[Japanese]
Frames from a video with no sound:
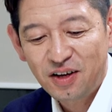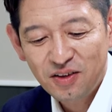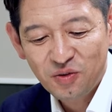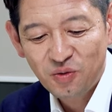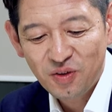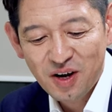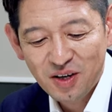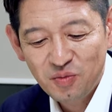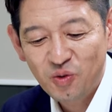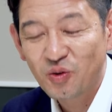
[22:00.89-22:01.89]
なんでこんな
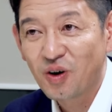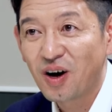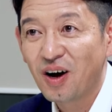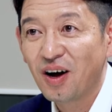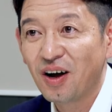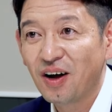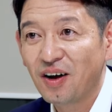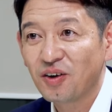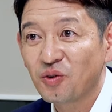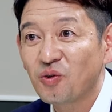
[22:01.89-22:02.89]
いいものが
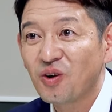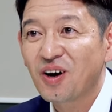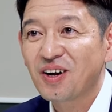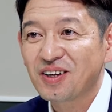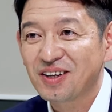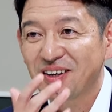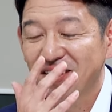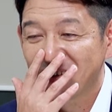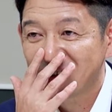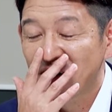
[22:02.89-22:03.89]
世の中に
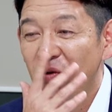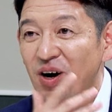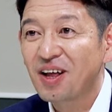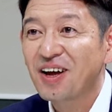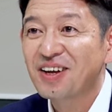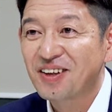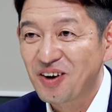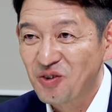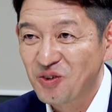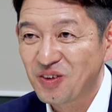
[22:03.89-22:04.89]
伝わらないん
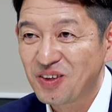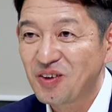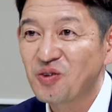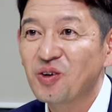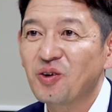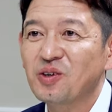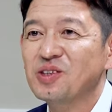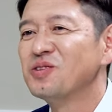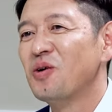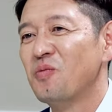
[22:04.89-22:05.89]
だろうっていうふうに
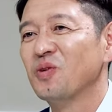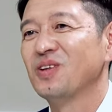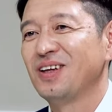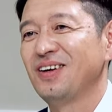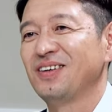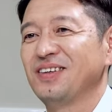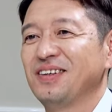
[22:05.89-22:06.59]
実は思ってた